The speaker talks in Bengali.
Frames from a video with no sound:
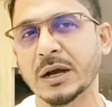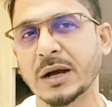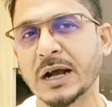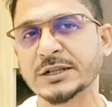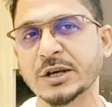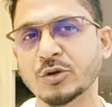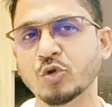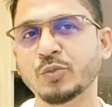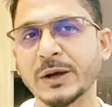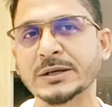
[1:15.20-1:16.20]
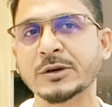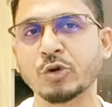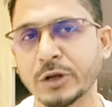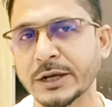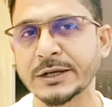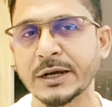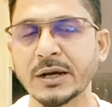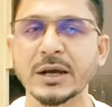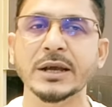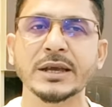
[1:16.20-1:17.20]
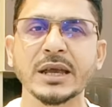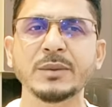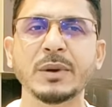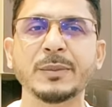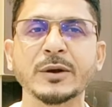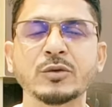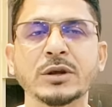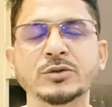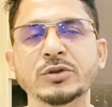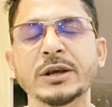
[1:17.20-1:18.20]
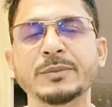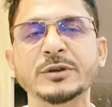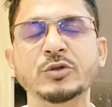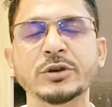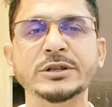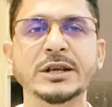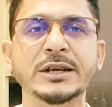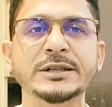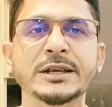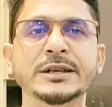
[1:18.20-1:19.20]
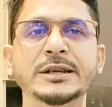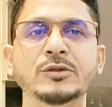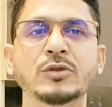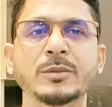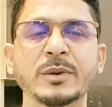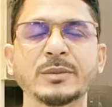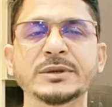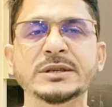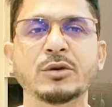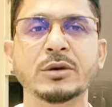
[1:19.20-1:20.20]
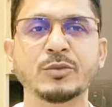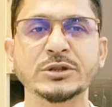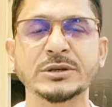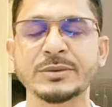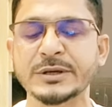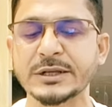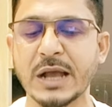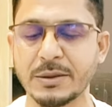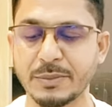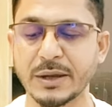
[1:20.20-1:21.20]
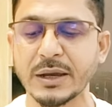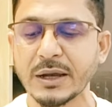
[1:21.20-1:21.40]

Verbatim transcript: আশানুরূপ একটা কথা কিনা এই ব্যাপারগুলো যদি আপনার সঠিক থাকে দেন কিন্তু আপনার ভিসা হওয়ার পসিবিলিটি থাকবে